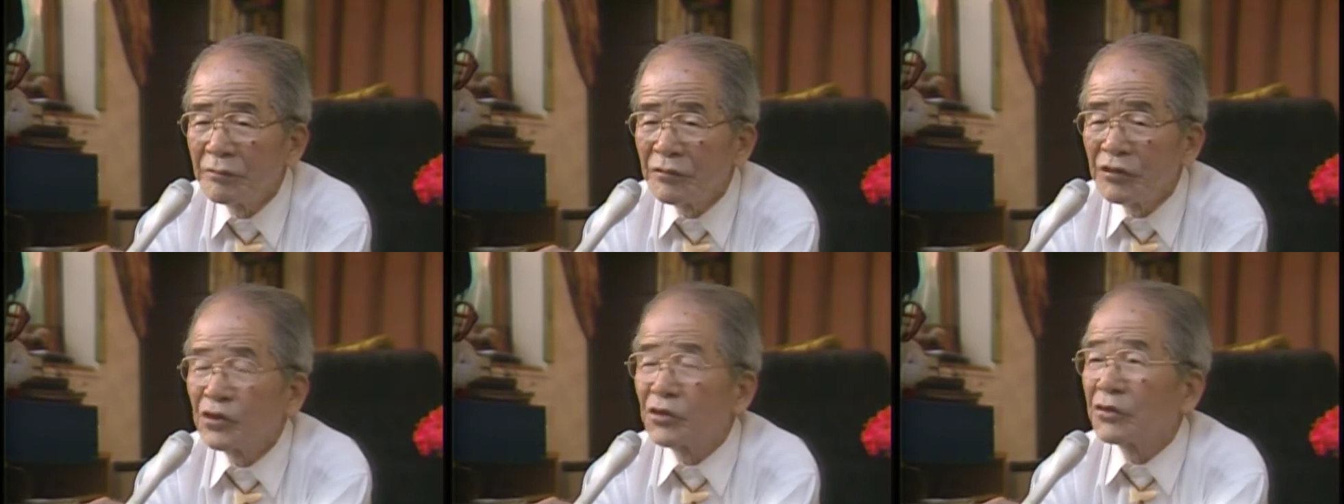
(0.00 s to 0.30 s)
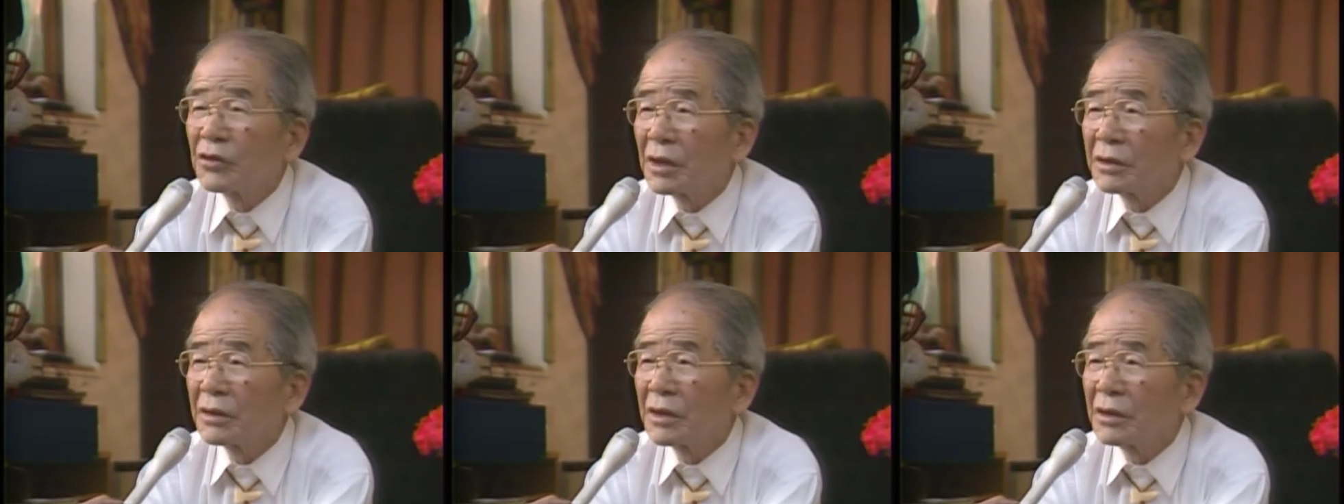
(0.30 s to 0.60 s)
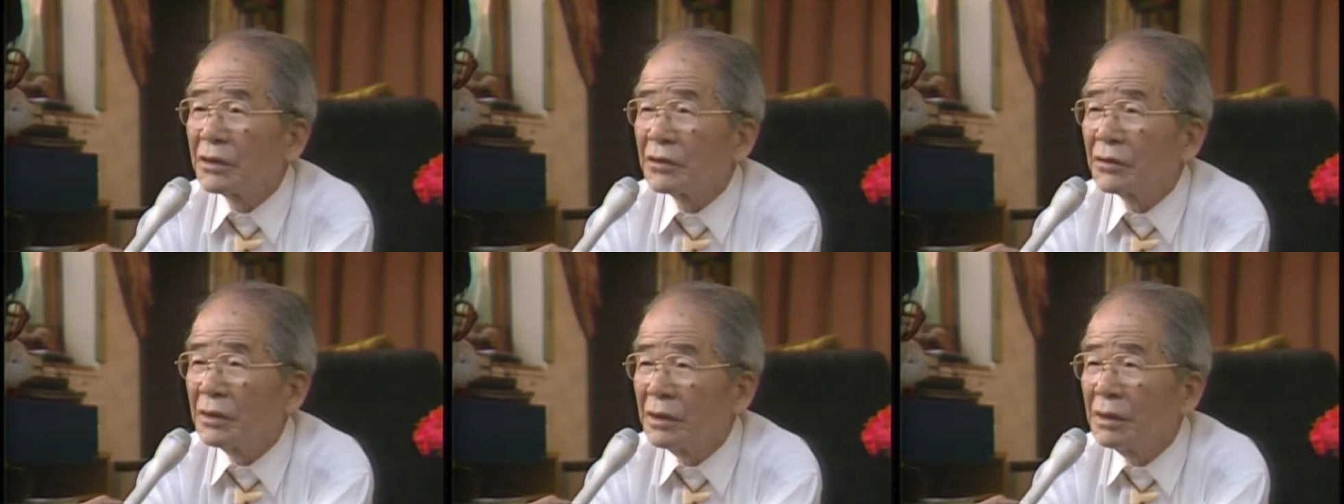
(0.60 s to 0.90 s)
ムードだった
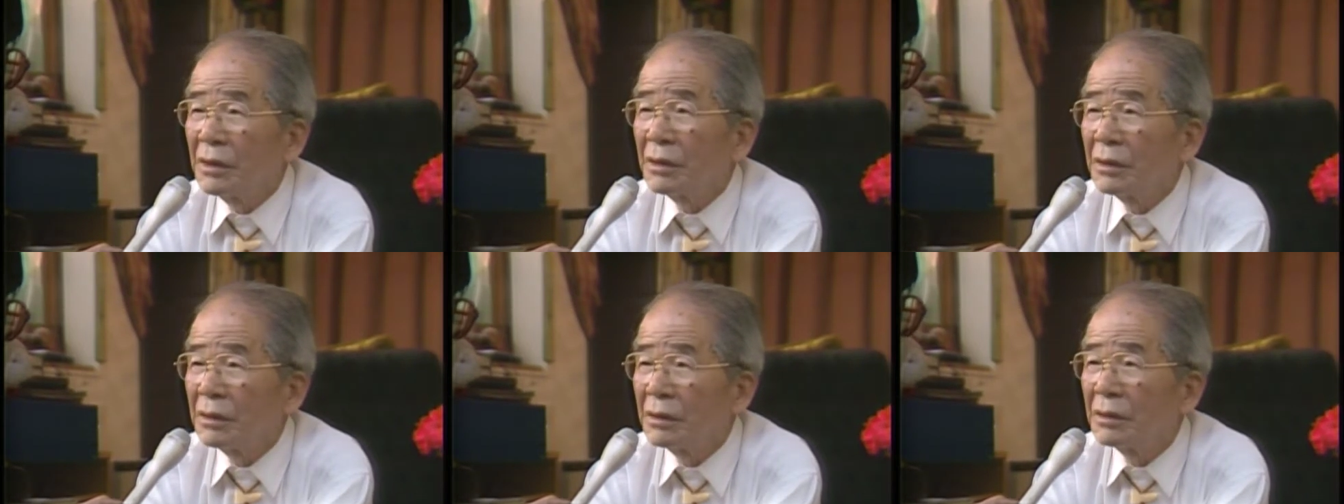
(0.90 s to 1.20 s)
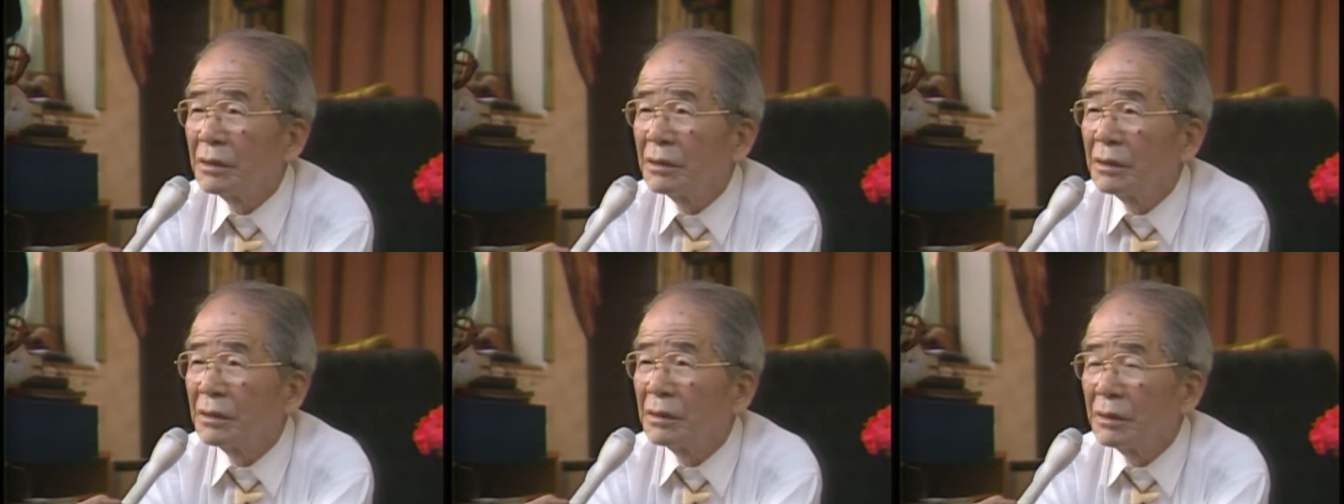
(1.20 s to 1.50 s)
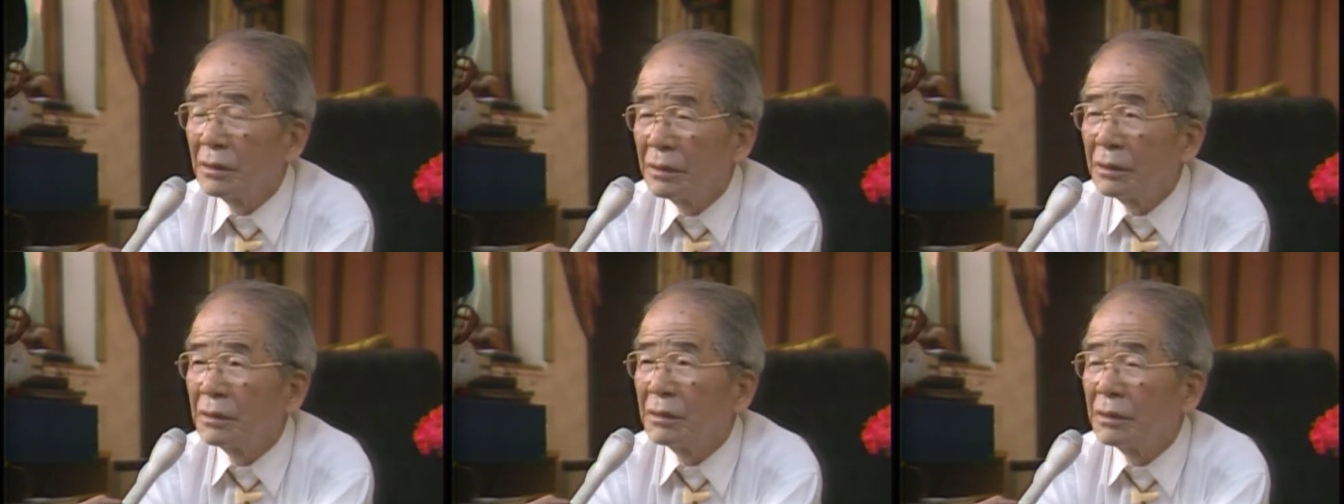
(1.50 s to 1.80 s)
でしょうね、
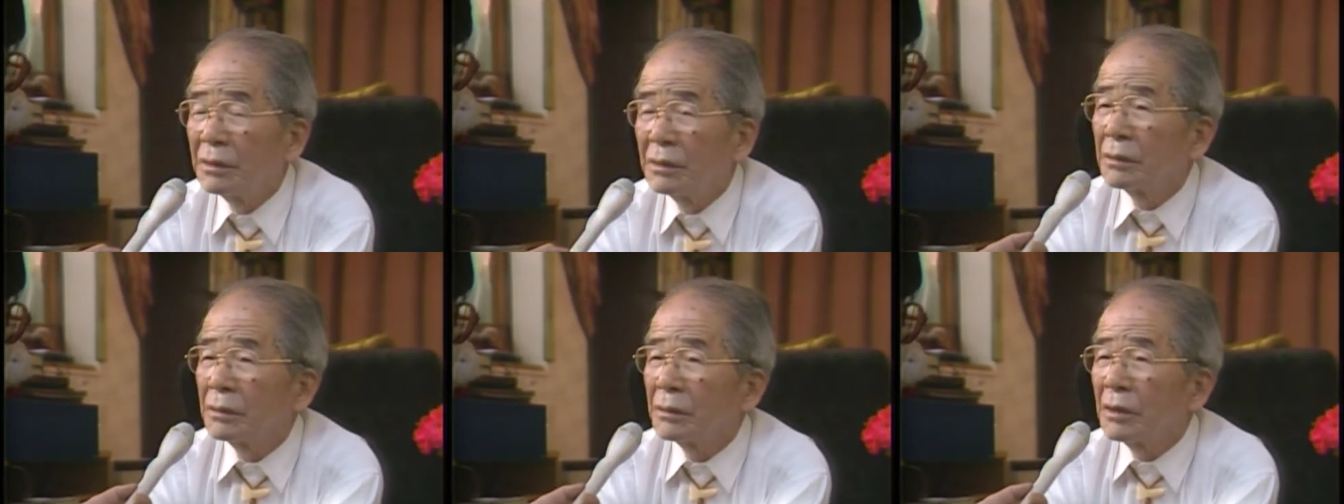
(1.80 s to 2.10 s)
うん、うん、